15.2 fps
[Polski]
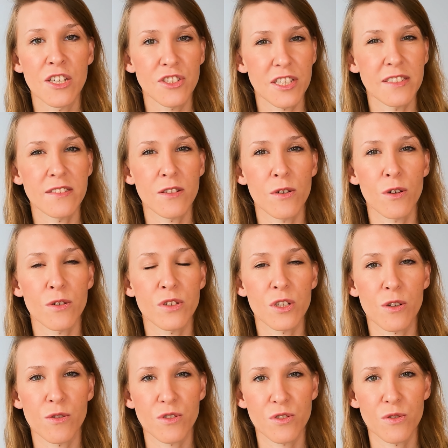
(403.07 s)
często loty
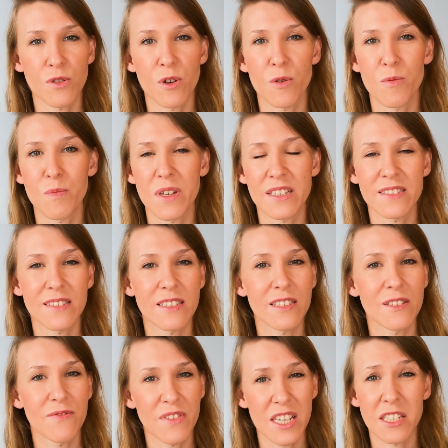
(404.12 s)
kosztują między
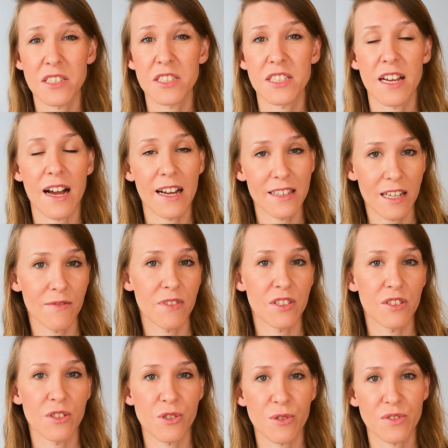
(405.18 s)
200 a
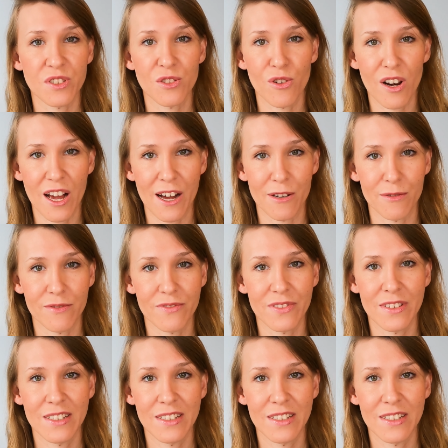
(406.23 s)
nawet 1000 dolarów.